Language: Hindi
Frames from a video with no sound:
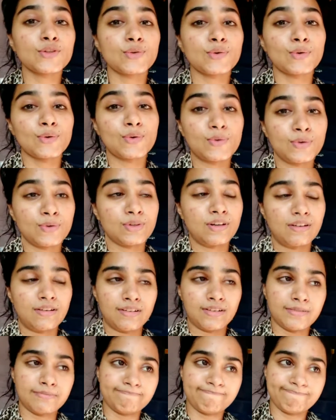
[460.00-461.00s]
तो
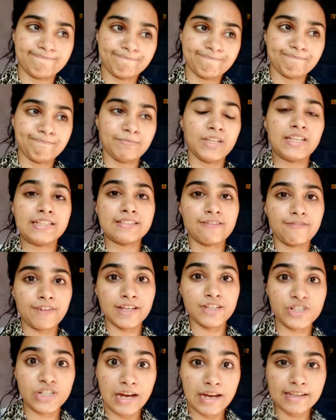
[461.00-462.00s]
आ, मेरी
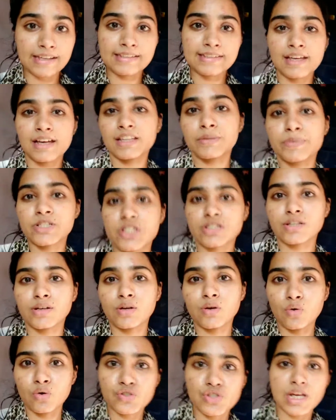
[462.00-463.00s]
सफाई शायद सात बजे
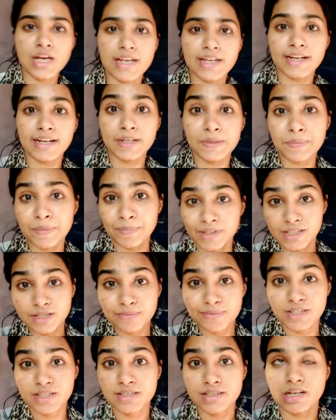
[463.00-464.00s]
तक हो जाए अगर मैं
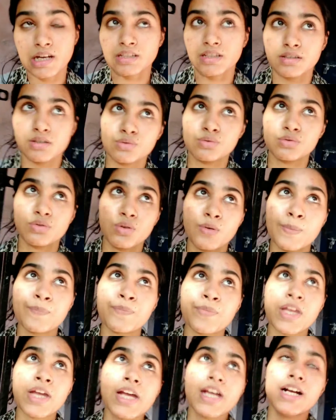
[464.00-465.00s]
पाँच बजे स्टार्ट करूँ तो
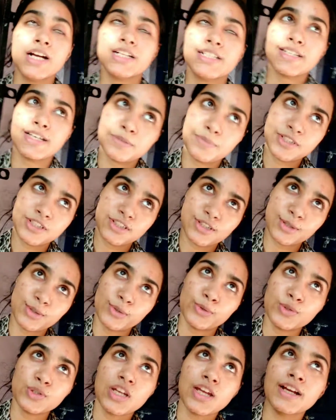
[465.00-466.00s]
अगर सात बजे
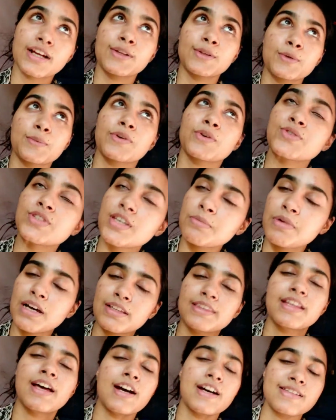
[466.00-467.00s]
तक हो जाएगा तो मैं उसके
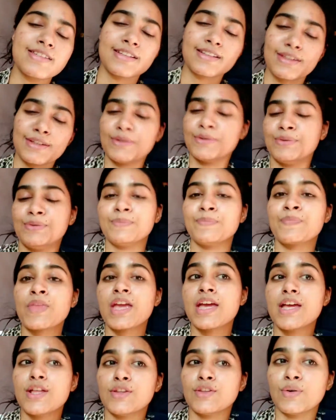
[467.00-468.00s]
बाद नहा सकती हूँ
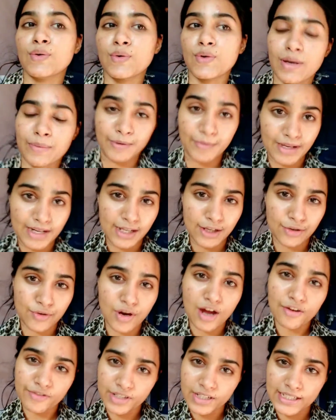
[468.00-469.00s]
तो अभी मैं ले रही
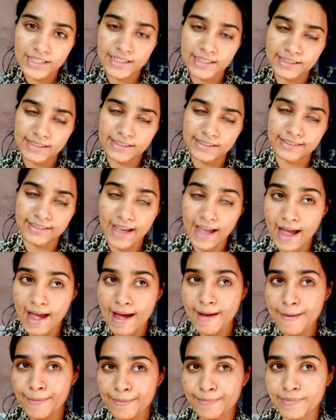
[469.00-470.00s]
हूँ हाफ एन आवर का
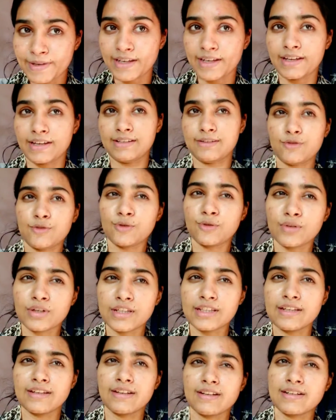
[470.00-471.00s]
गैप मैं
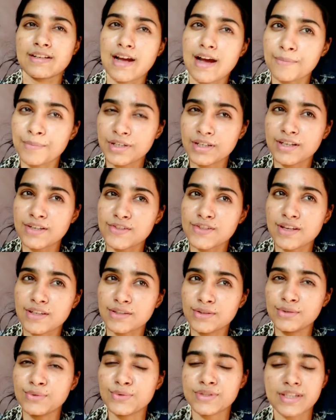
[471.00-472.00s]
थोड़ी देर आराम करना
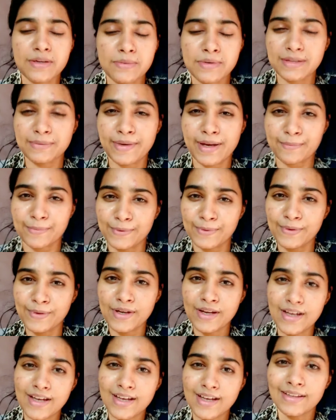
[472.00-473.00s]
चाहती हूँ उसके बाद मैं आपको
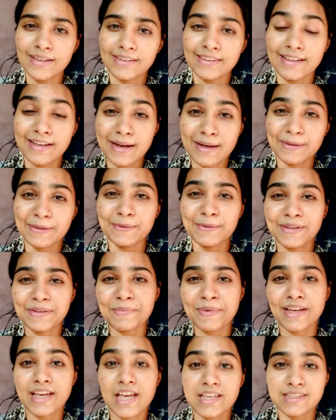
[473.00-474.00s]
दिखाती हूँ कि
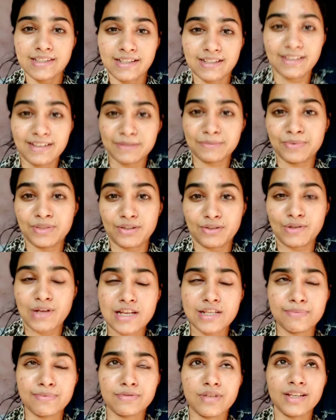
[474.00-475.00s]
मैं कैसे क्लीन अप कर रही हूँ
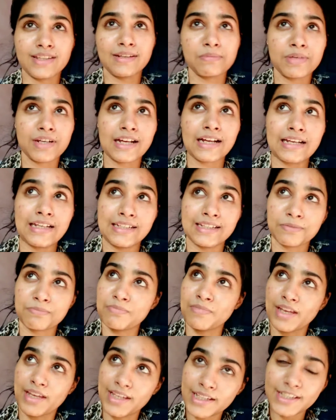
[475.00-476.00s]
आज पूरा दिन मेरा क्लीन
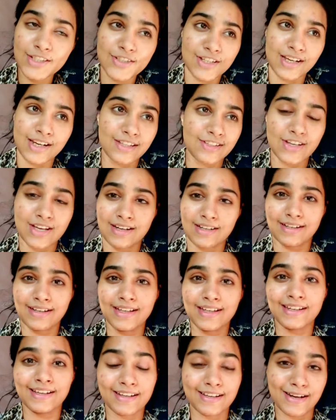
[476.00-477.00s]
अप में ही चला जा रहा
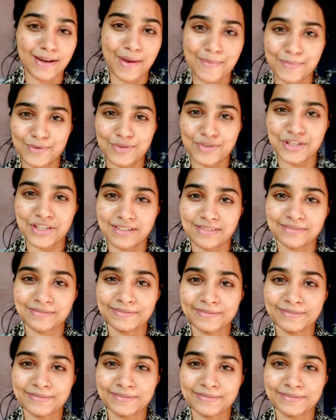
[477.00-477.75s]
है लग रहा है मुझे